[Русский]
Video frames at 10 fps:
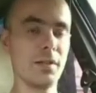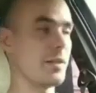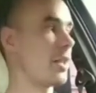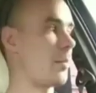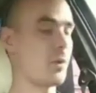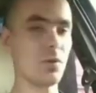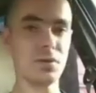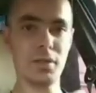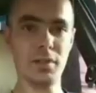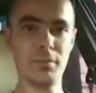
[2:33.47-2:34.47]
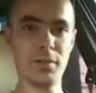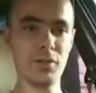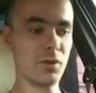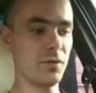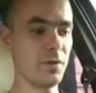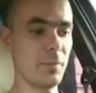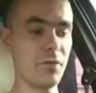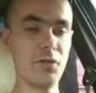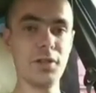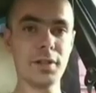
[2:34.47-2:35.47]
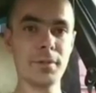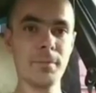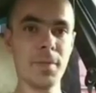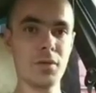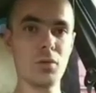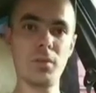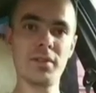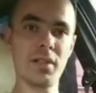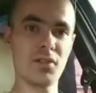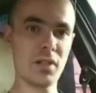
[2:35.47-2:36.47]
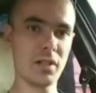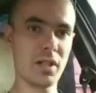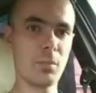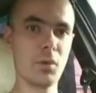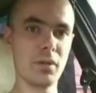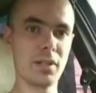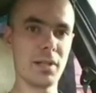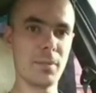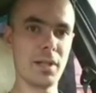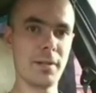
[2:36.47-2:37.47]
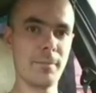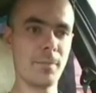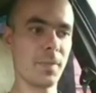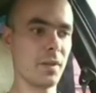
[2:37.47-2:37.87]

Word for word: Я просто и пылесос вынимаю фильтр, чтобы сначала работало нормально,